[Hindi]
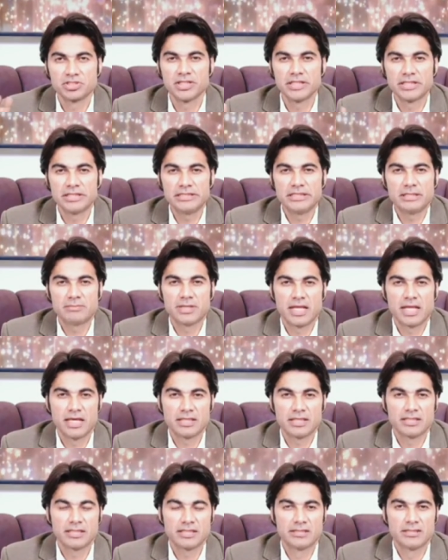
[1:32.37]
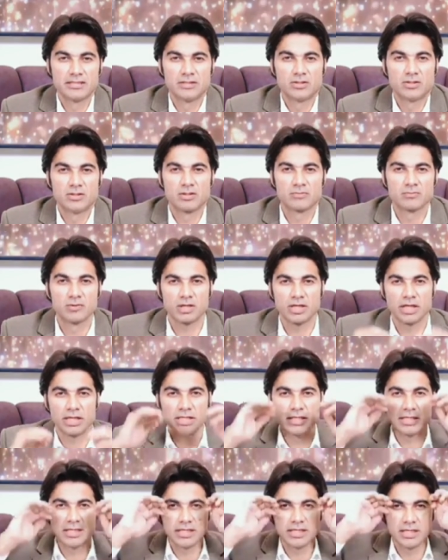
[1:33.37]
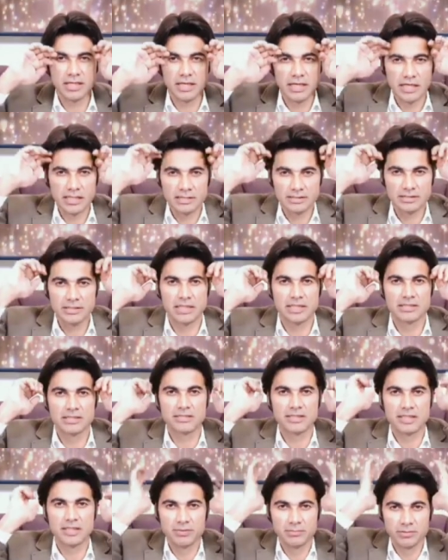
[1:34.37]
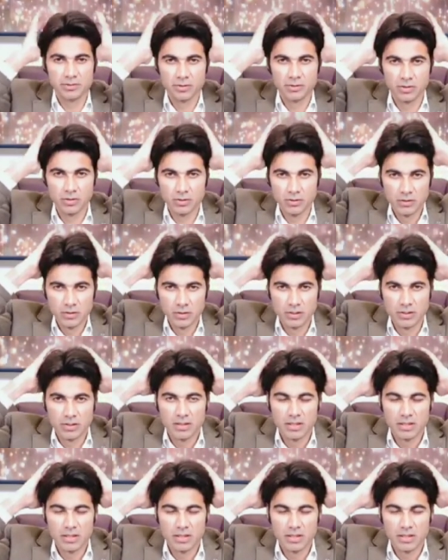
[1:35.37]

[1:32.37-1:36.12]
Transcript: मिशनरियाँ बनाएंगे और वो कहेंगे कि हाँ जी हाँ जी हम तो